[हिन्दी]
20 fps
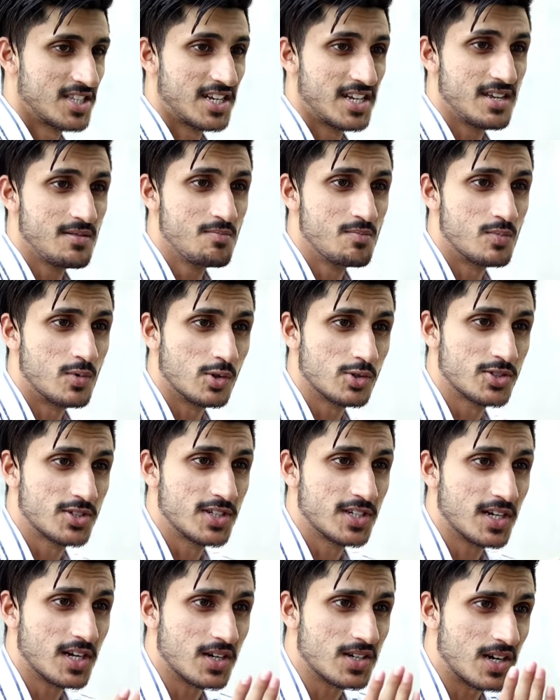तेरी
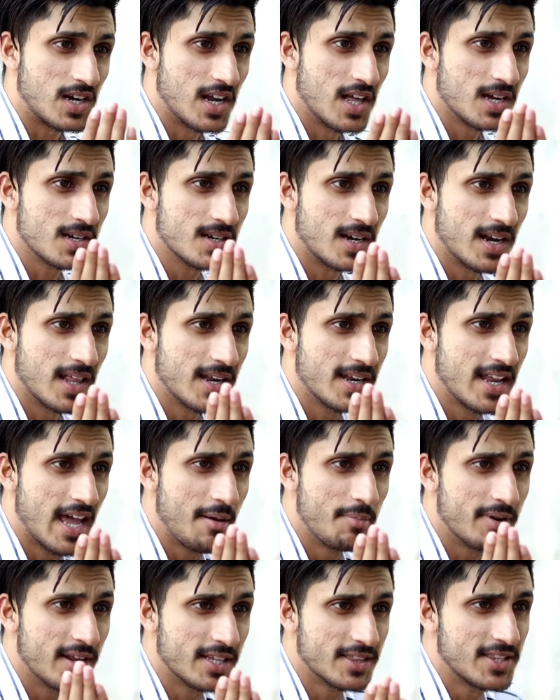मोसी का काला काला
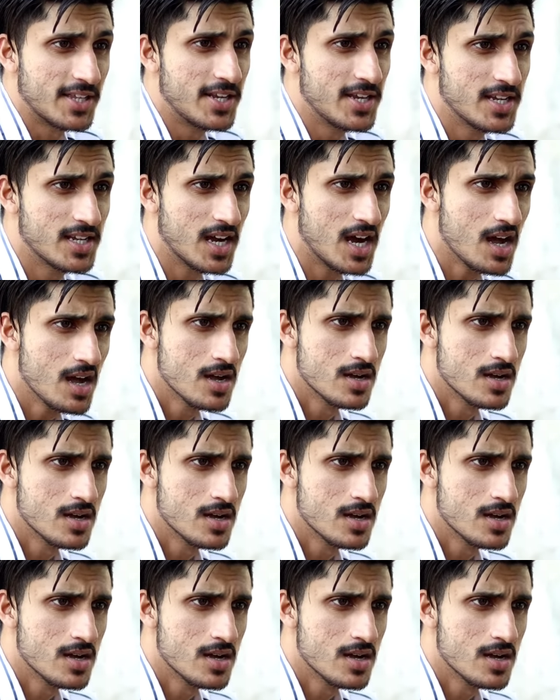लैबरा तेरी का